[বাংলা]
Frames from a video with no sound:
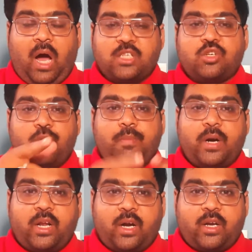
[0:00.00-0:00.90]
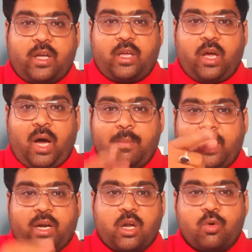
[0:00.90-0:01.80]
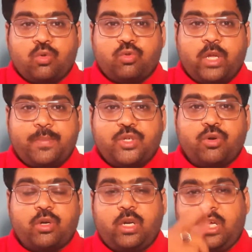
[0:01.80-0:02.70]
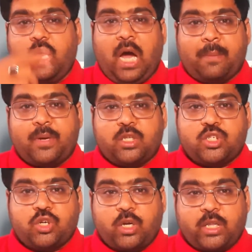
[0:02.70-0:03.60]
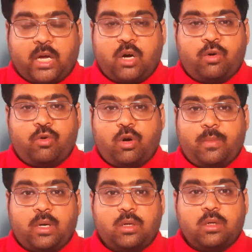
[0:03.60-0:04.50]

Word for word: আজ রোববারের আড্ডায় আবার একটা নতুন এপিসোড নিয়ে আপনাদের সঙ্গে দেখা হলো আমার